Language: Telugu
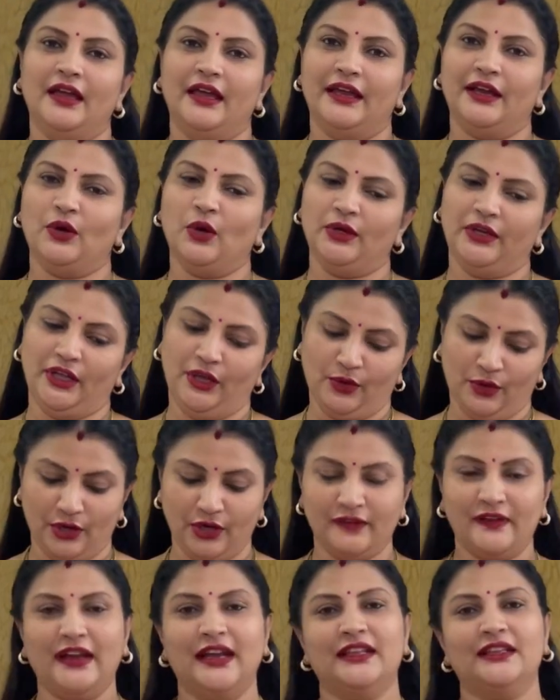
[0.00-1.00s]
ఇంకోటి రెండు
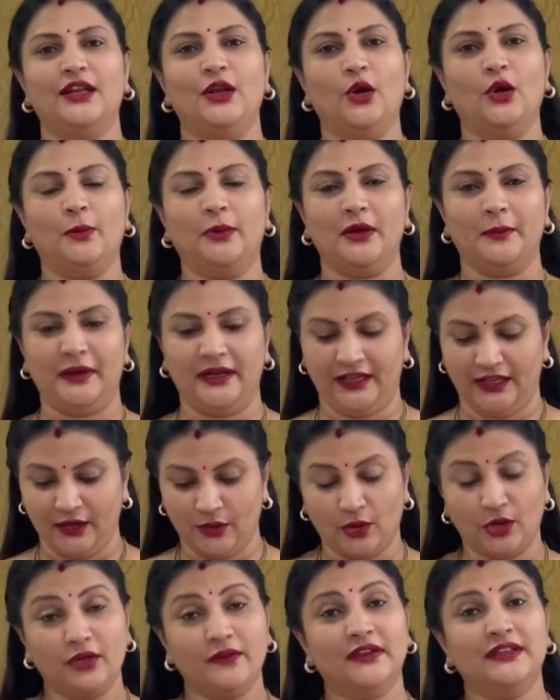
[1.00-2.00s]
వేలది లోపల పెట్టి
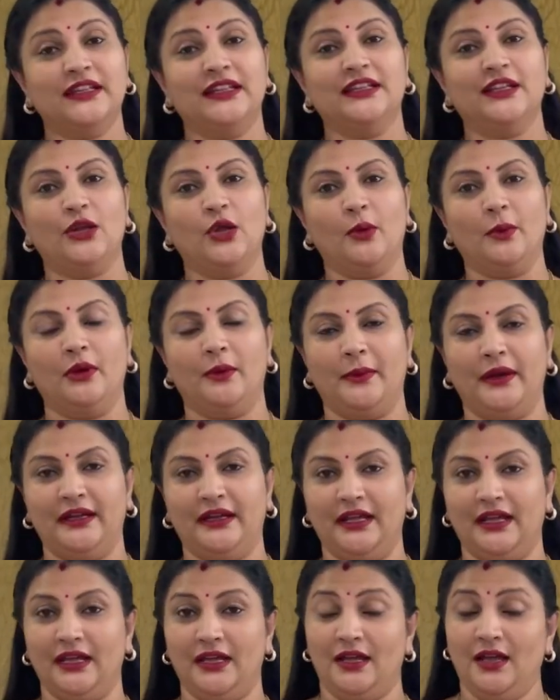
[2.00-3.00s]
రెండు వందలది లోపల పెట్టి